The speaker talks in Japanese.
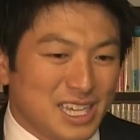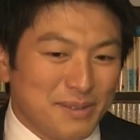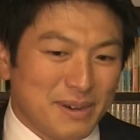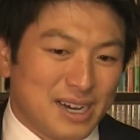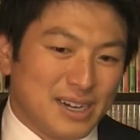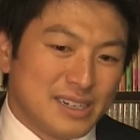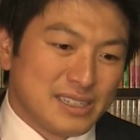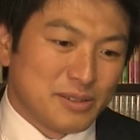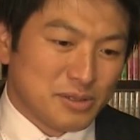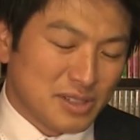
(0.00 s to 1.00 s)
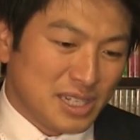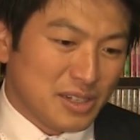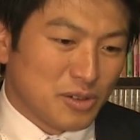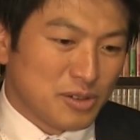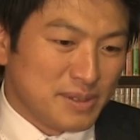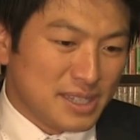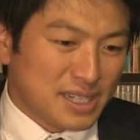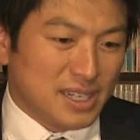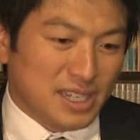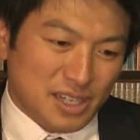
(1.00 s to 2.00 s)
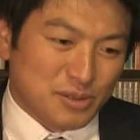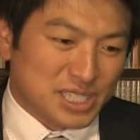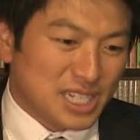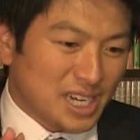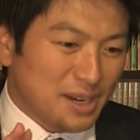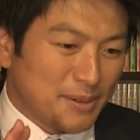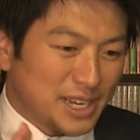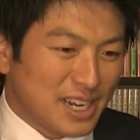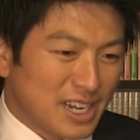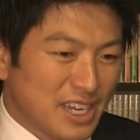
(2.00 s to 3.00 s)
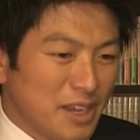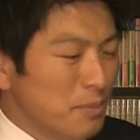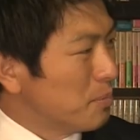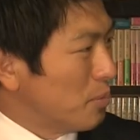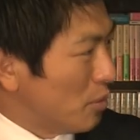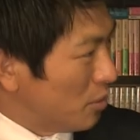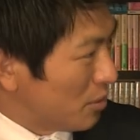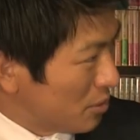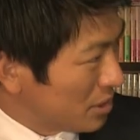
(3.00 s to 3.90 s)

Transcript: 今本当に国民的に議論しなければいけない憲法